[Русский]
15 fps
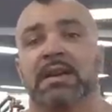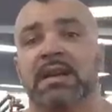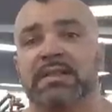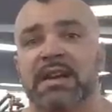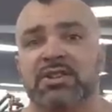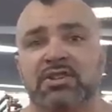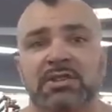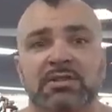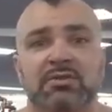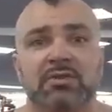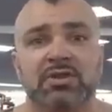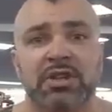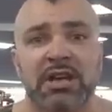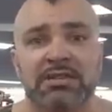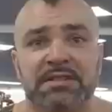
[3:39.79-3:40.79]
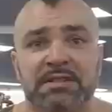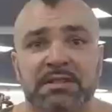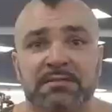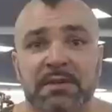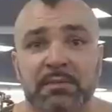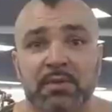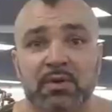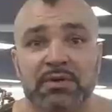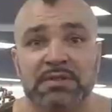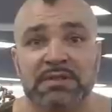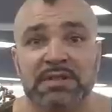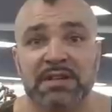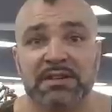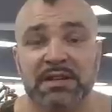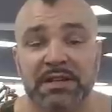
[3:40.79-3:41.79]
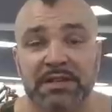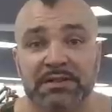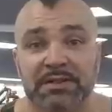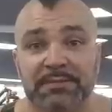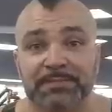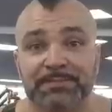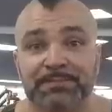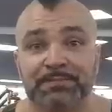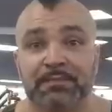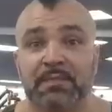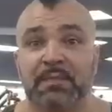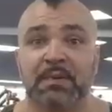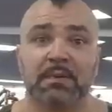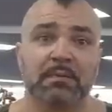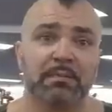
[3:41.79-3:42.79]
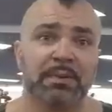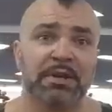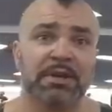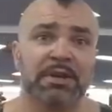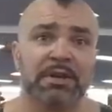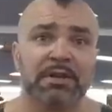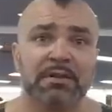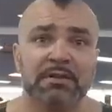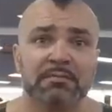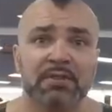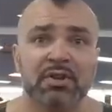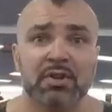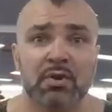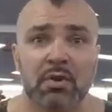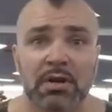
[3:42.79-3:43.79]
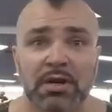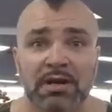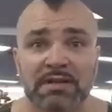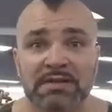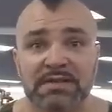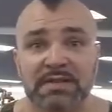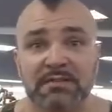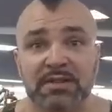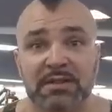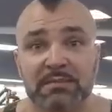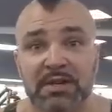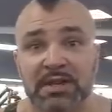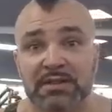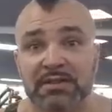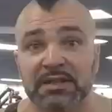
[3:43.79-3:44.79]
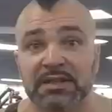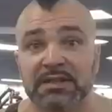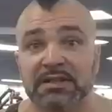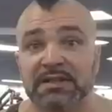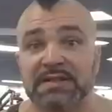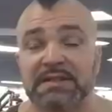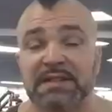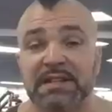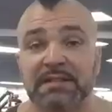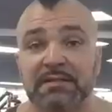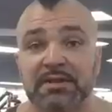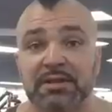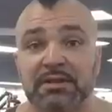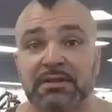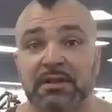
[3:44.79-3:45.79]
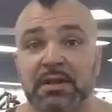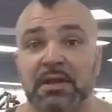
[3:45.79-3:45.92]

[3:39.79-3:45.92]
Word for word: Я начал изучать этот вопрос конкретно перерыл много современных исследований.